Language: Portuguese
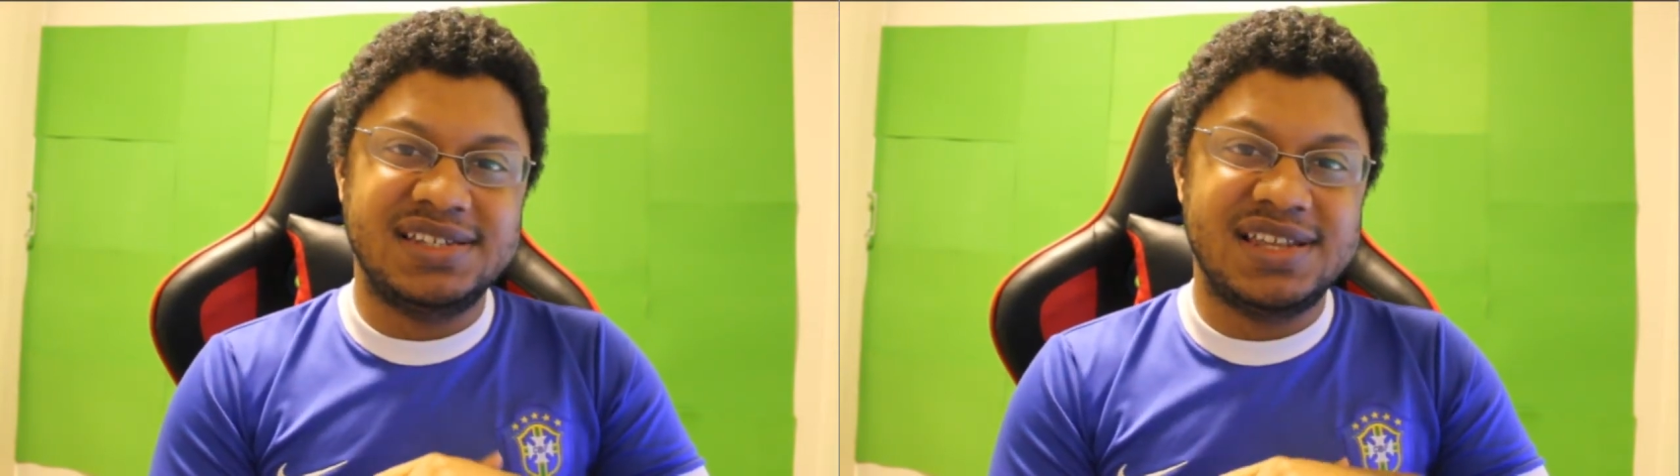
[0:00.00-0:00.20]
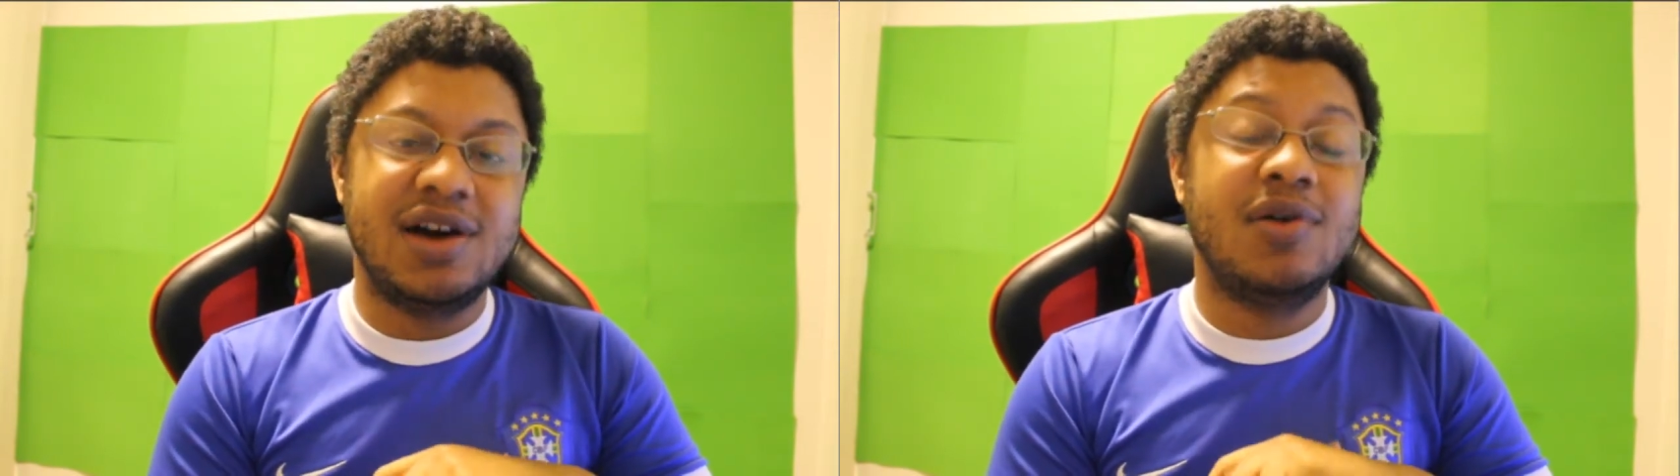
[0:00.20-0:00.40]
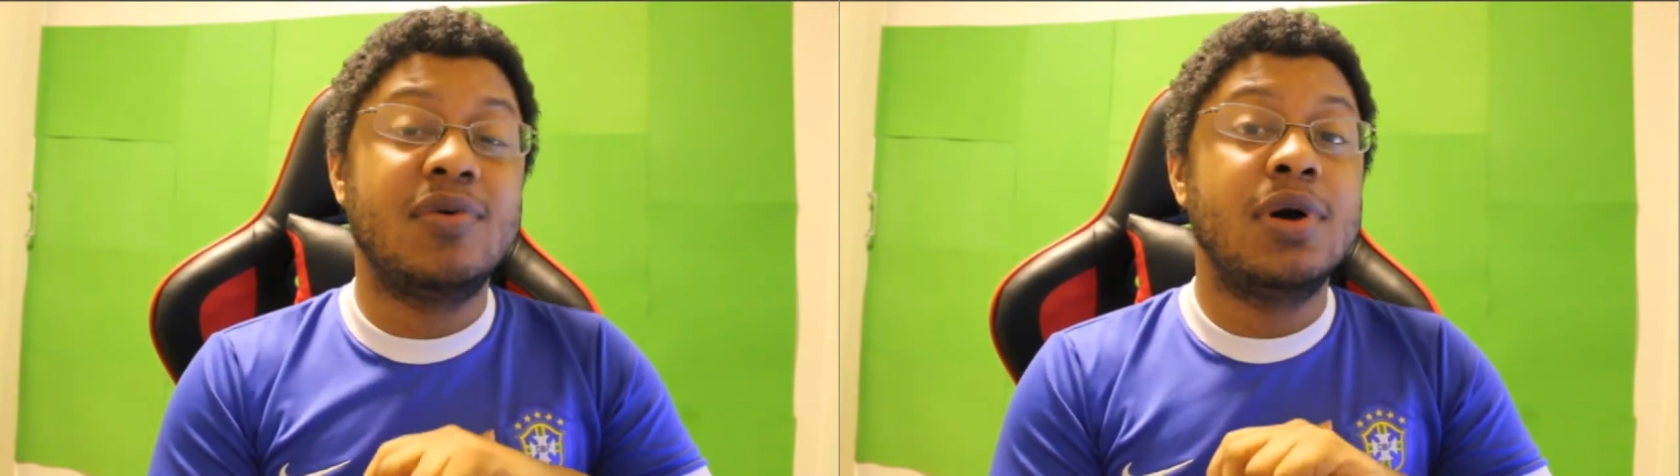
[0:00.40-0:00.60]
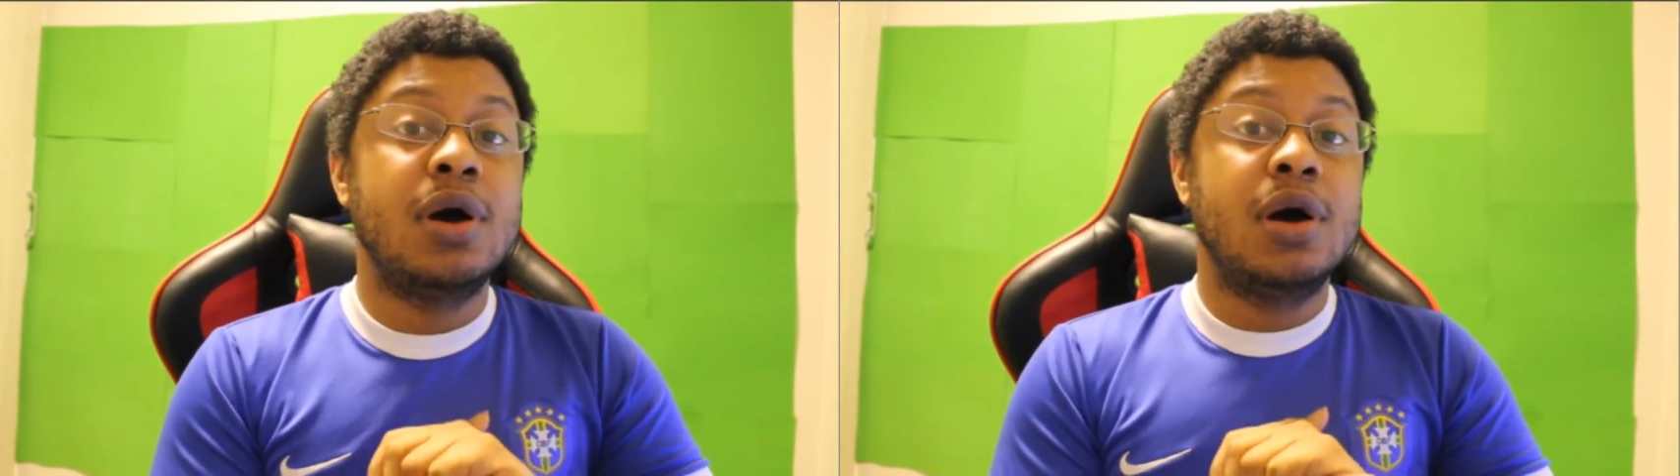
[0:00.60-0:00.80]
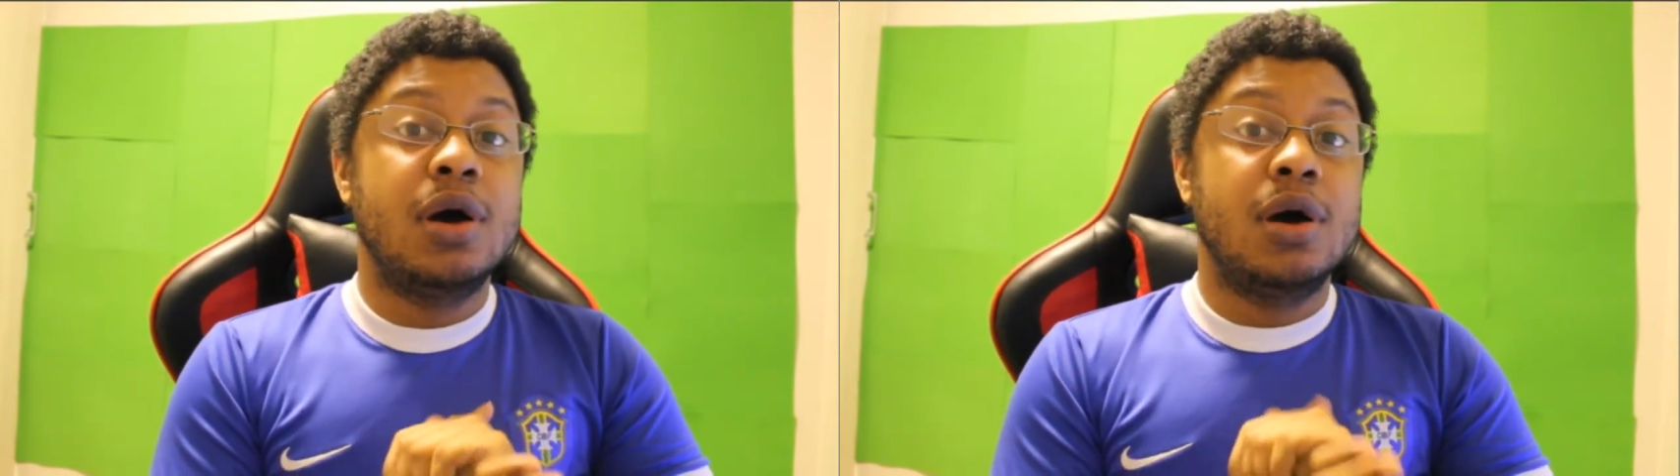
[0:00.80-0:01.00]
Então,
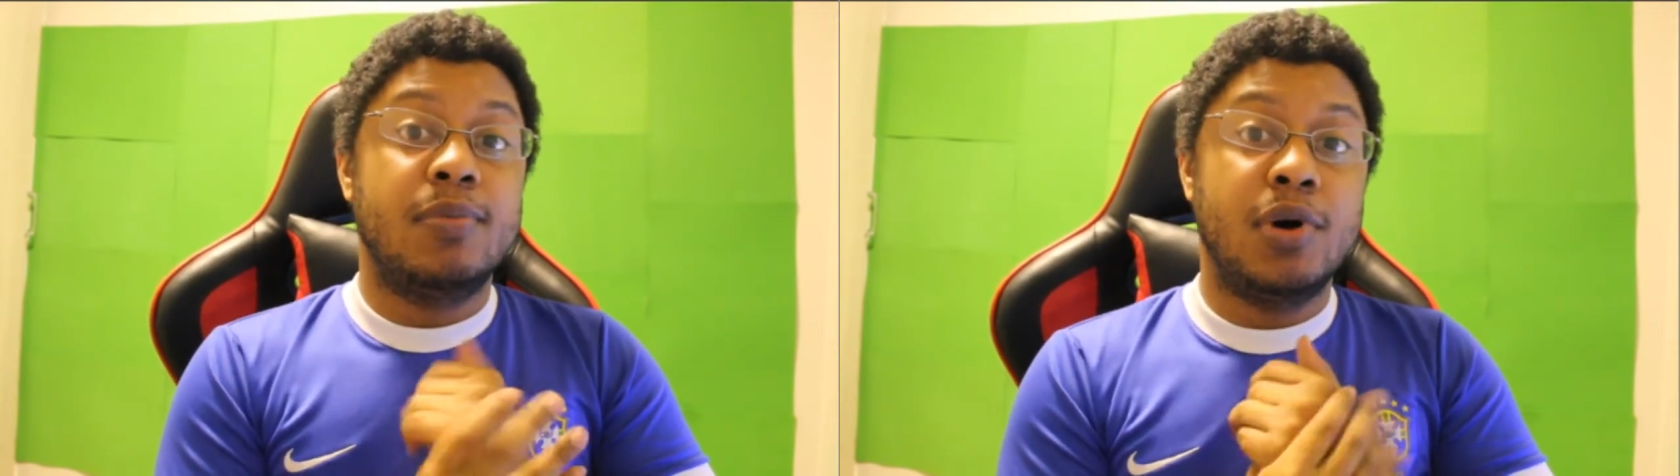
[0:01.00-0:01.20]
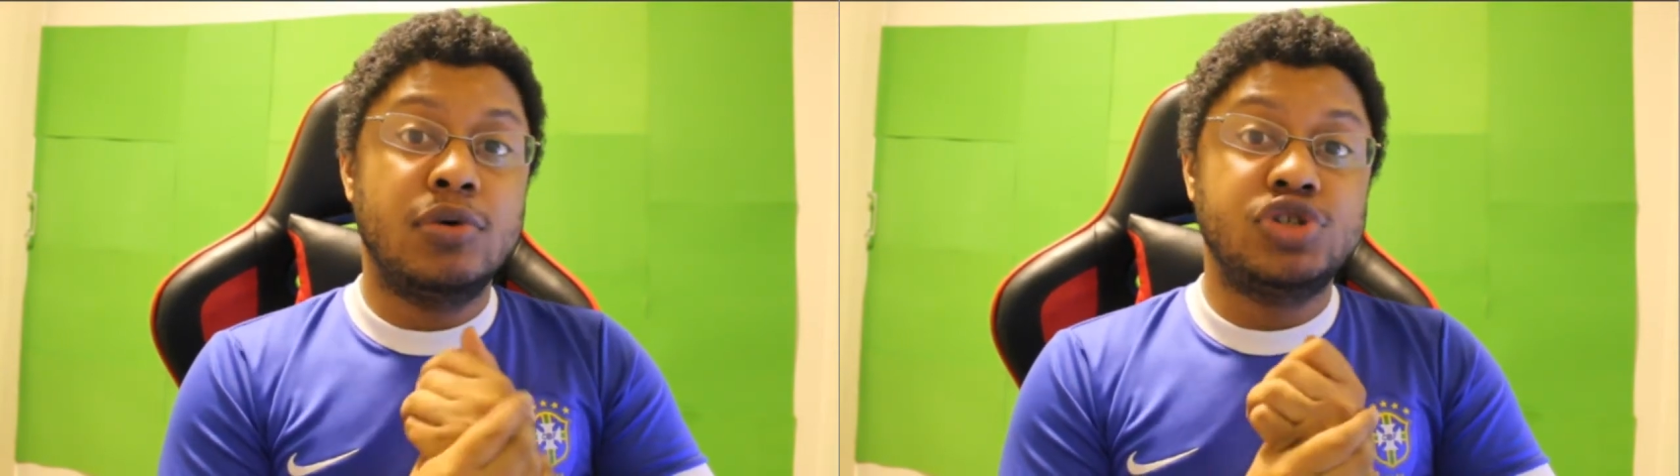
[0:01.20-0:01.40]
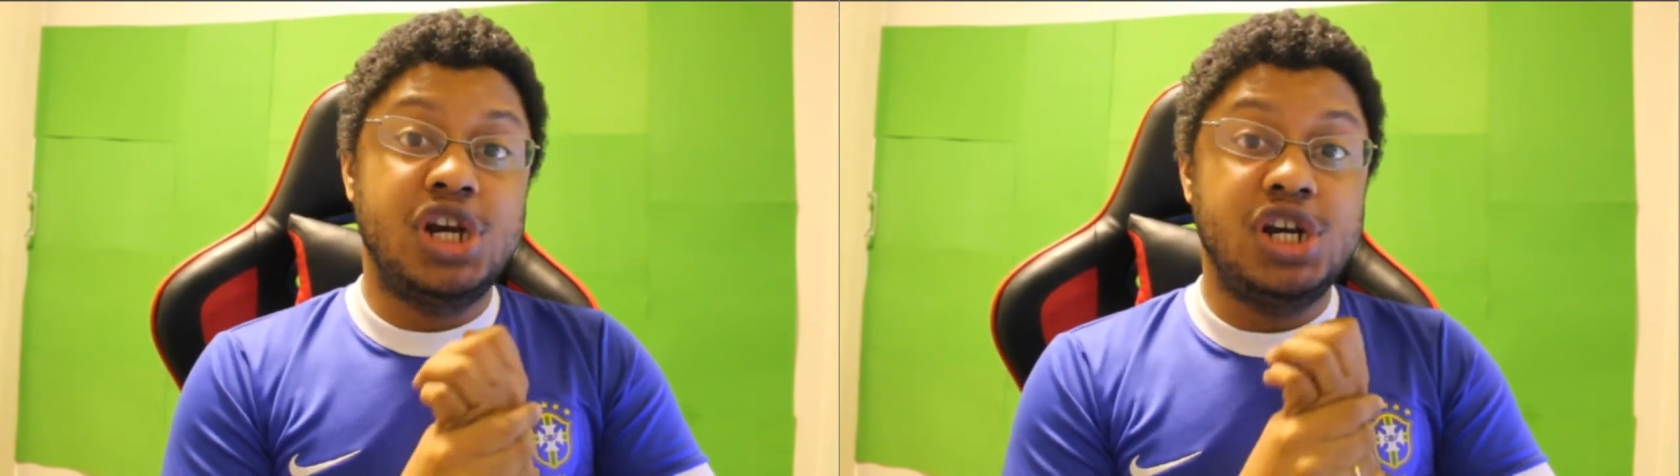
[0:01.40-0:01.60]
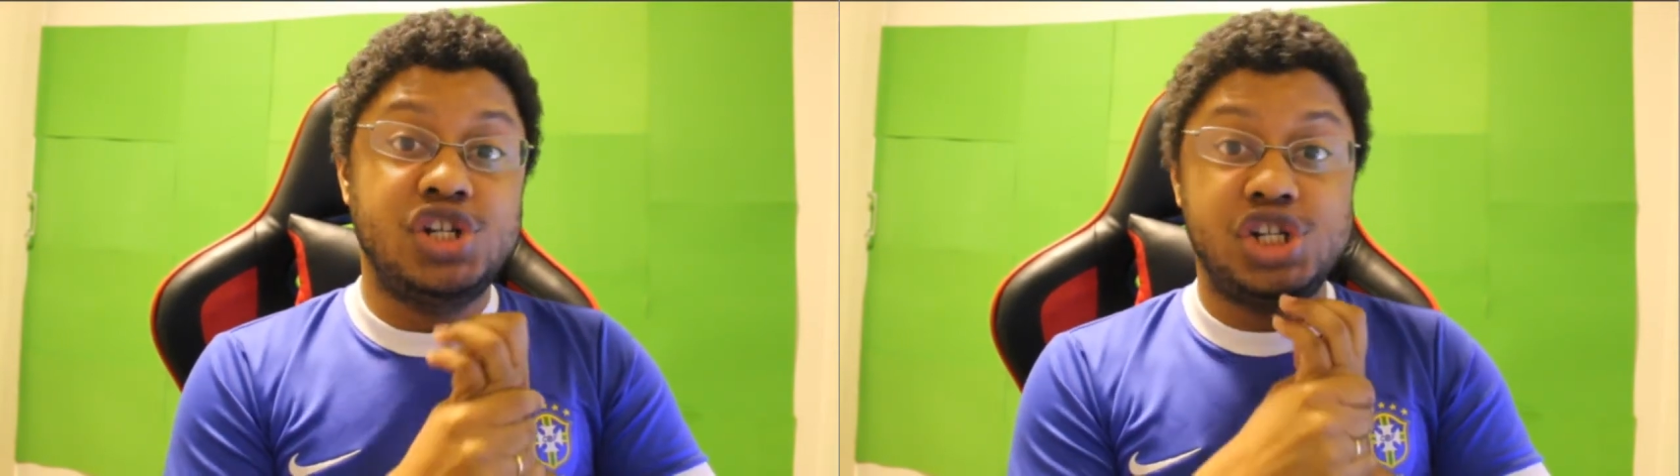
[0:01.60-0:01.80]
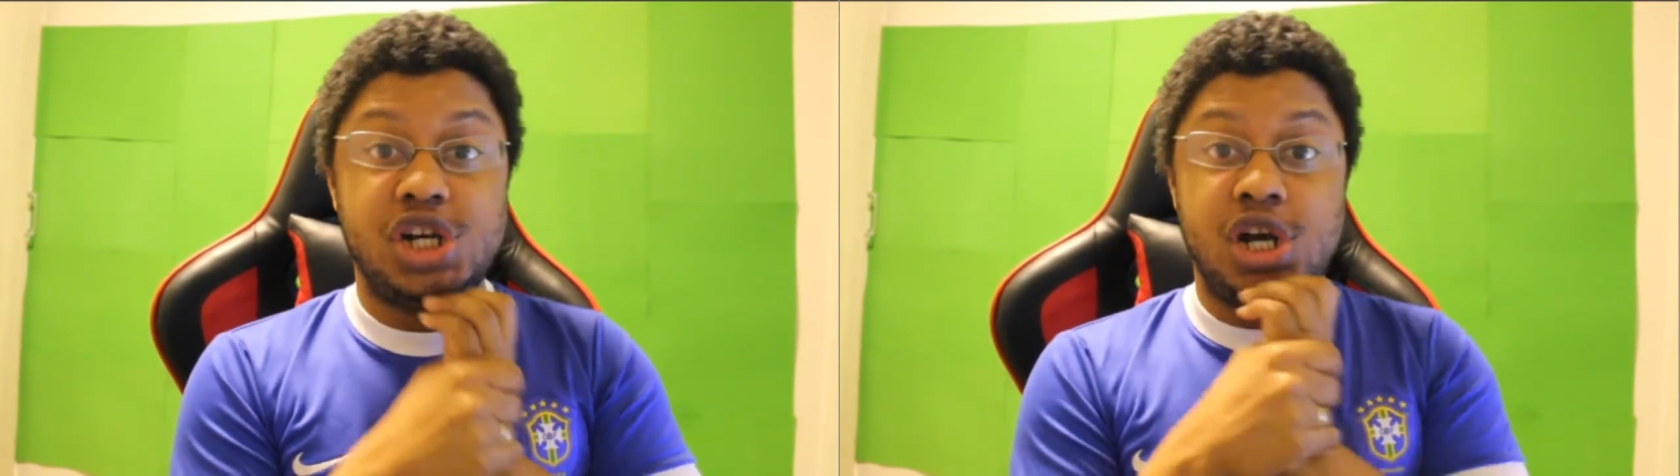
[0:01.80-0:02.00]
Bom, gente,